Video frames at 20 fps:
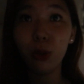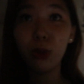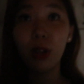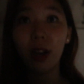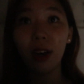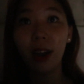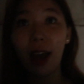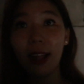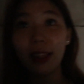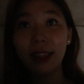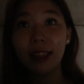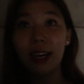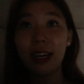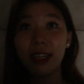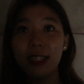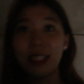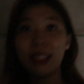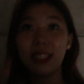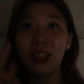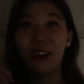dari
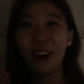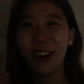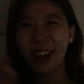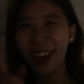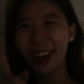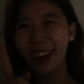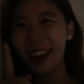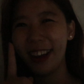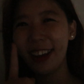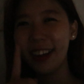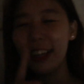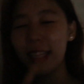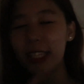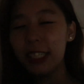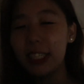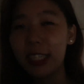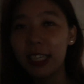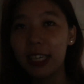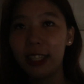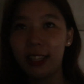atas oke okay.
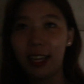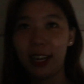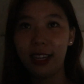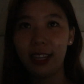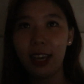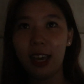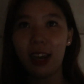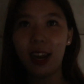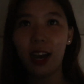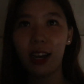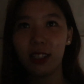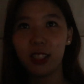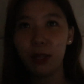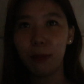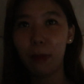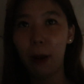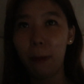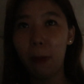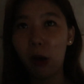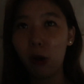kita lihat
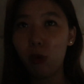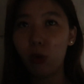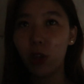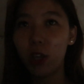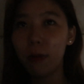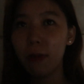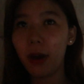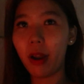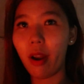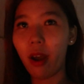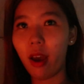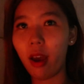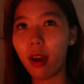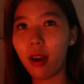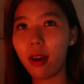reaksi papaku gimana